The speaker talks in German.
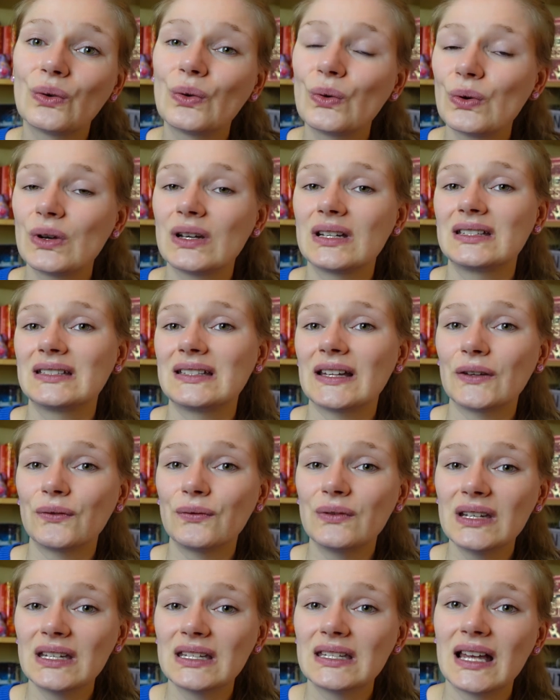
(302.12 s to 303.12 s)
Und das
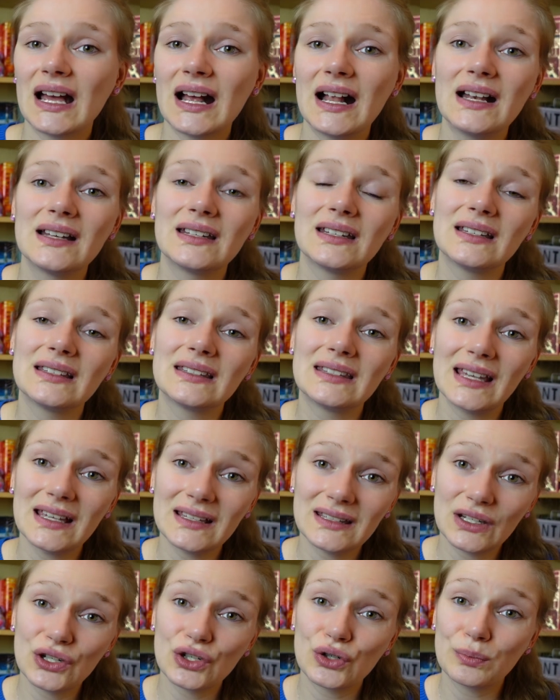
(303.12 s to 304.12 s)
finde ich halt
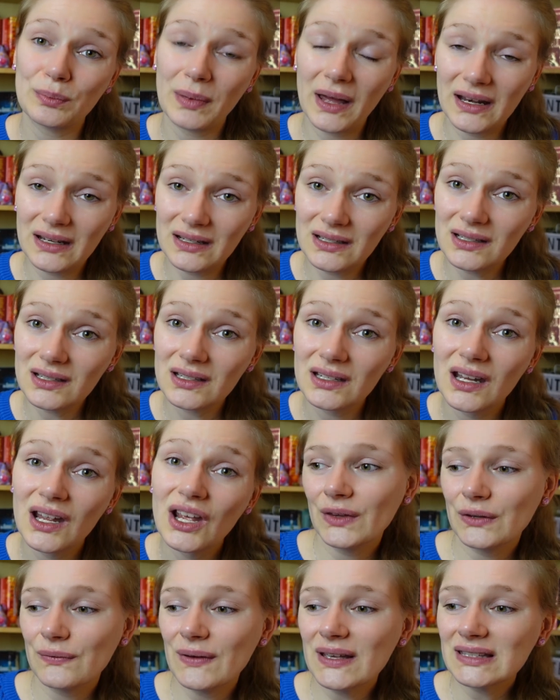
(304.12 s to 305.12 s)
sehr, sehr spannend.
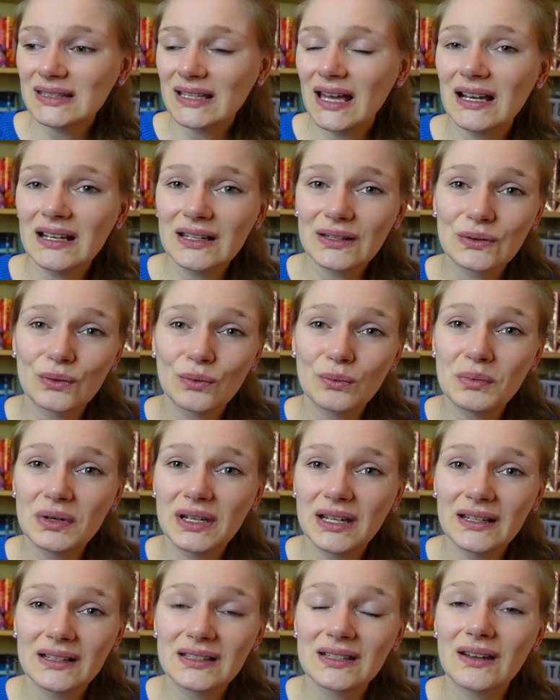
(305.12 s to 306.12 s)
Ich weiß gar nicht so
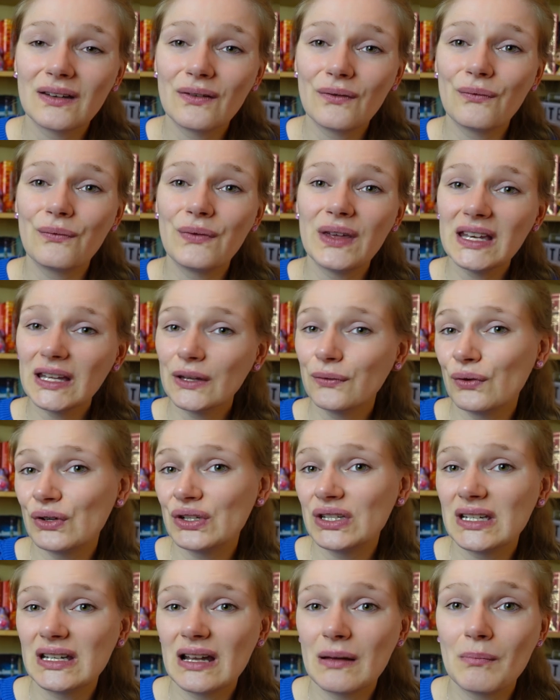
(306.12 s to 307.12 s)
unbedingt, wen ich
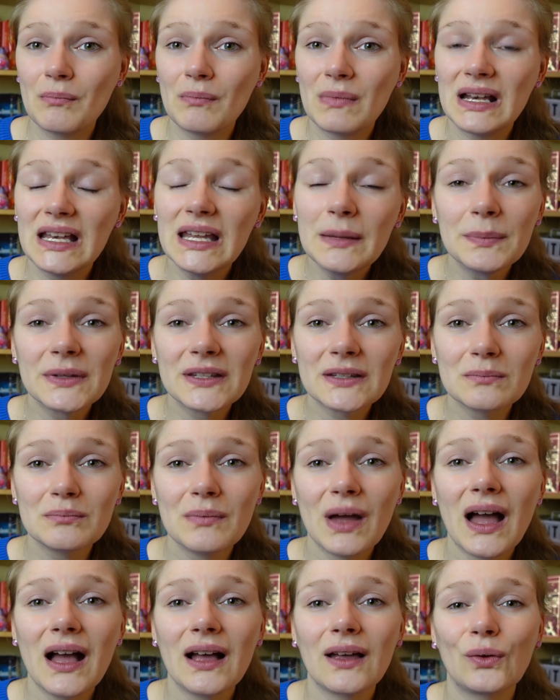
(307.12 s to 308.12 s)
von denen am
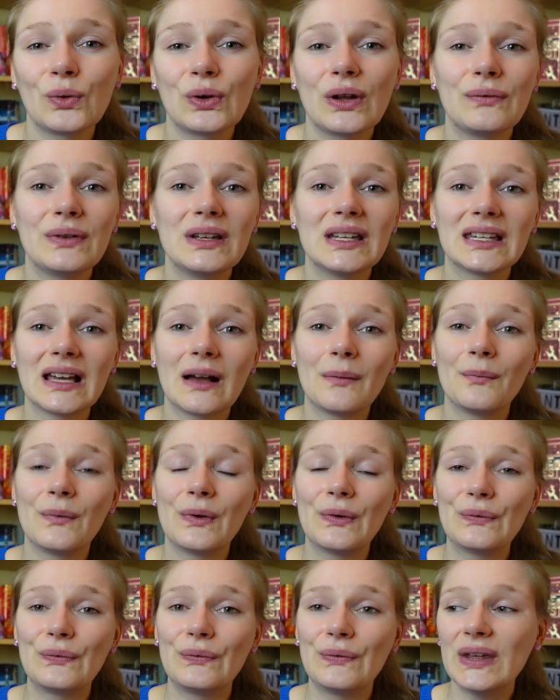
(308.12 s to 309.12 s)
liebsten mag oder wen ich am
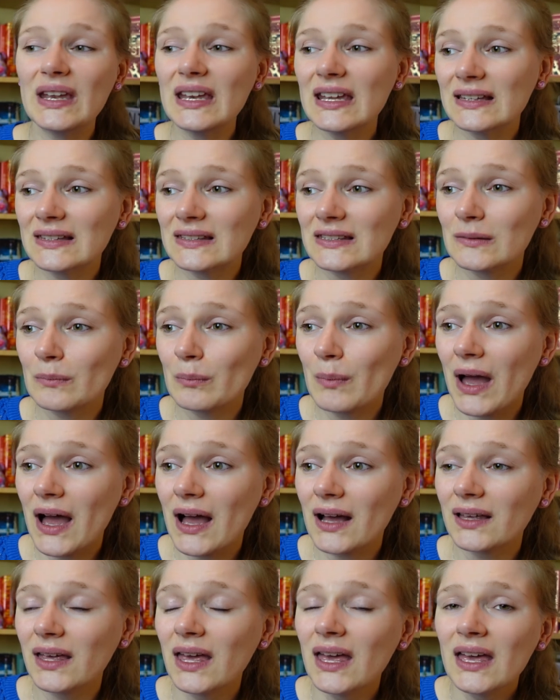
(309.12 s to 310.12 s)
wenigsten
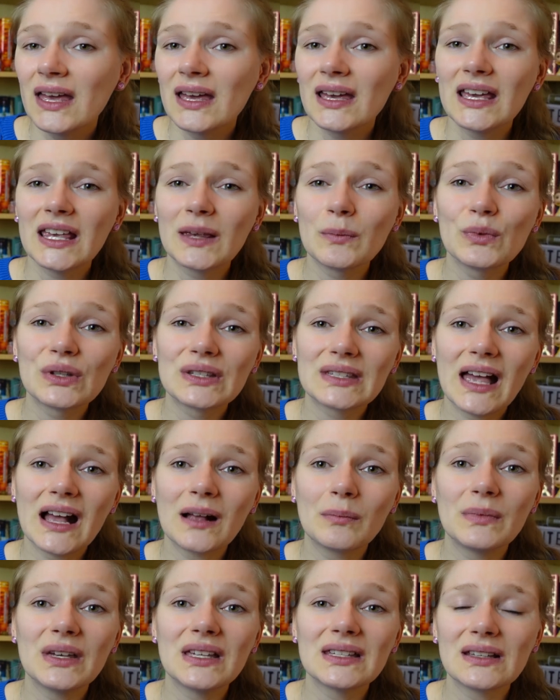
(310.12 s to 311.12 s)
mag. Ich muss
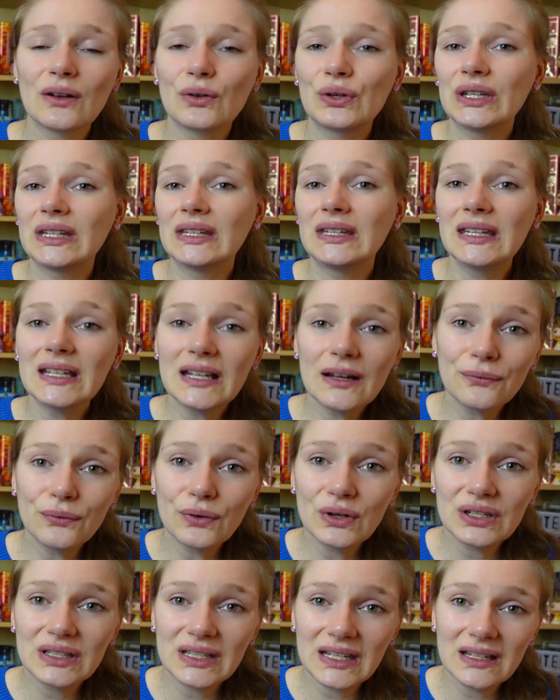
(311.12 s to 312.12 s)
sagen, mir ist auch nicht jeder
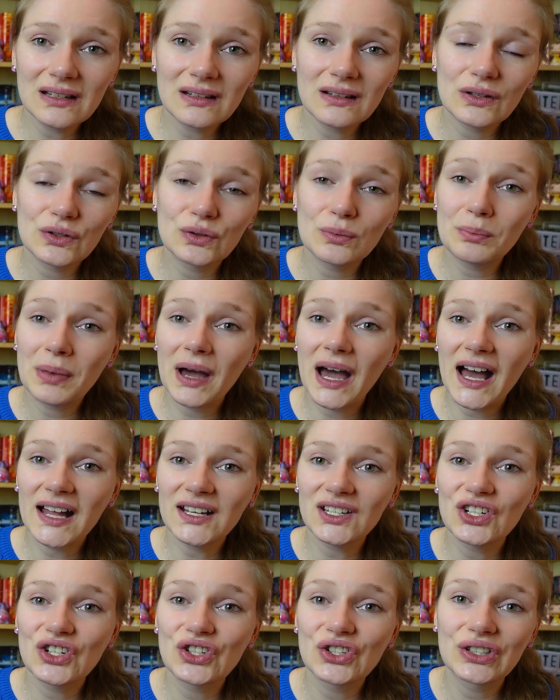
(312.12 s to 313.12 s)
von denen
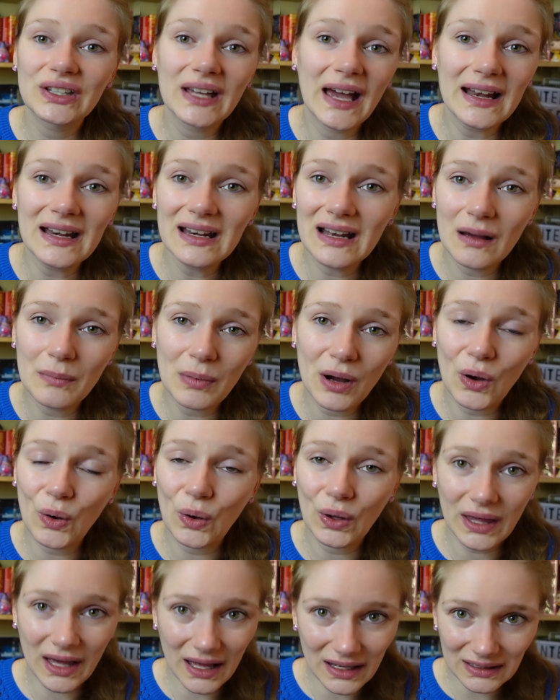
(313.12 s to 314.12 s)
sympathisch, kann aber
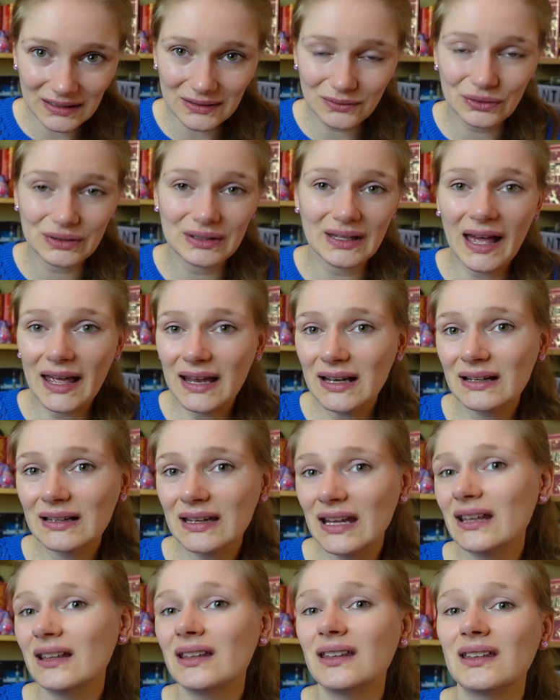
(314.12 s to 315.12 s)
auch gar nicht so
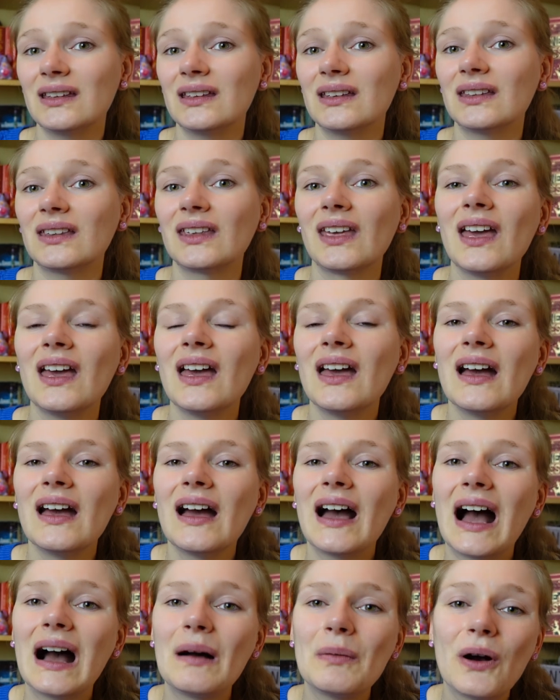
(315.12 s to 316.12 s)
sein, denke ich.
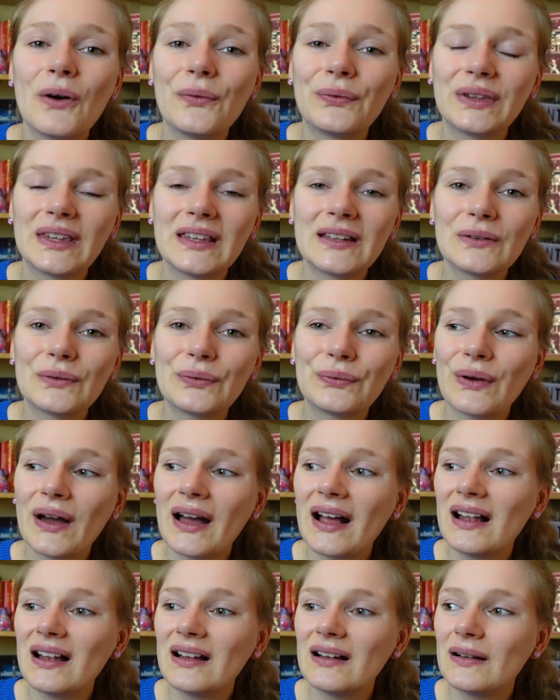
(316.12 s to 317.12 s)
Aber auf jeden
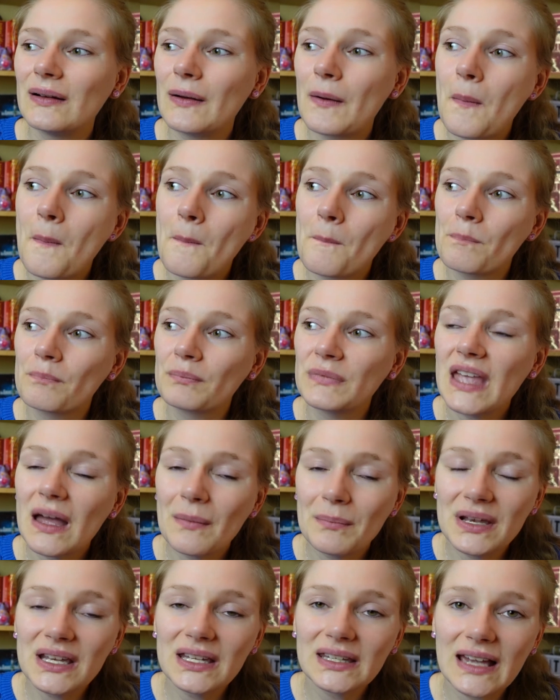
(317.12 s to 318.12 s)
Fall, ähm,
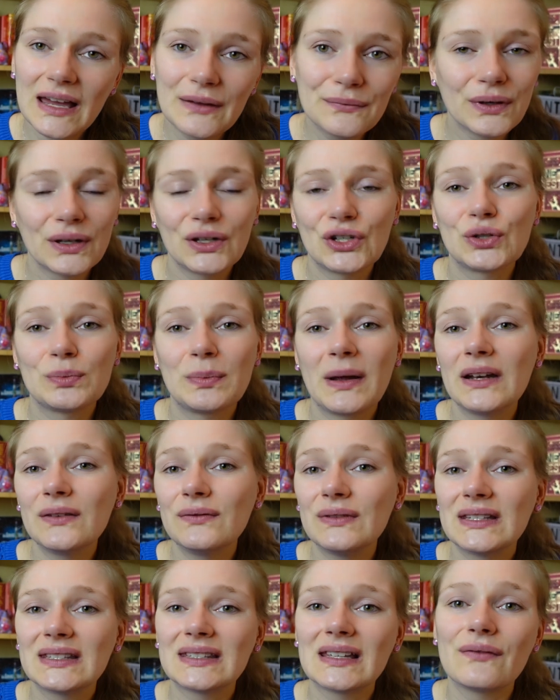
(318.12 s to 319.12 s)
ja, bin ich einfach
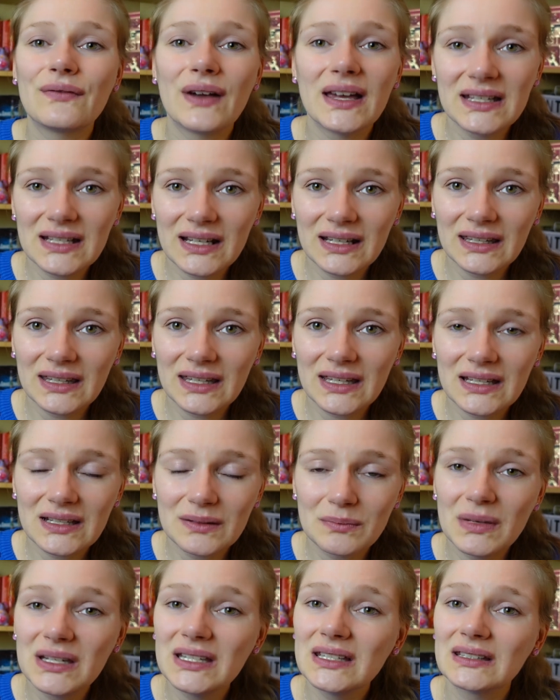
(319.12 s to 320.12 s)
gespannt, wie es da
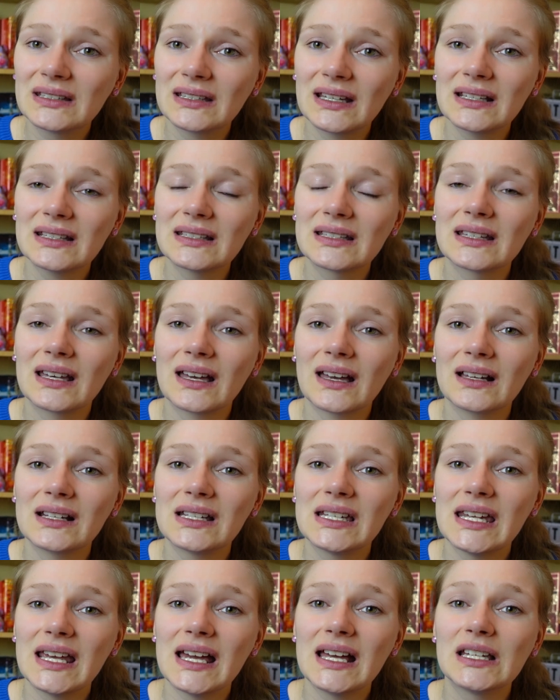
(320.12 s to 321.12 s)
weitergeht mit diesen ganzen
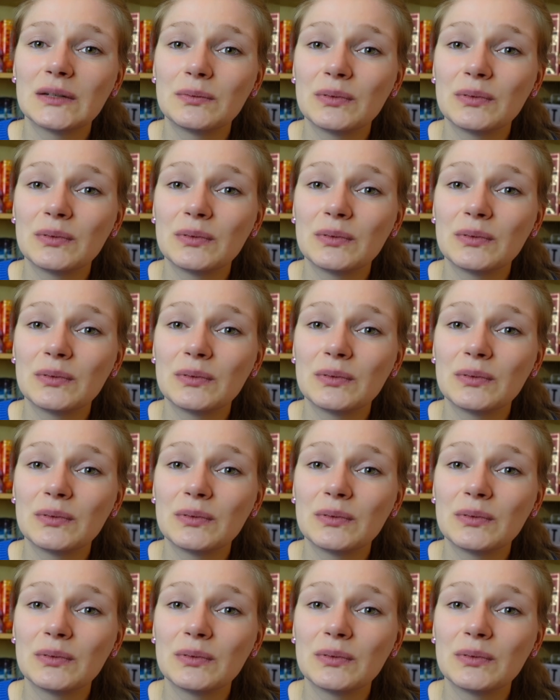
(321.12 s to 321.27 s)
Charakteren.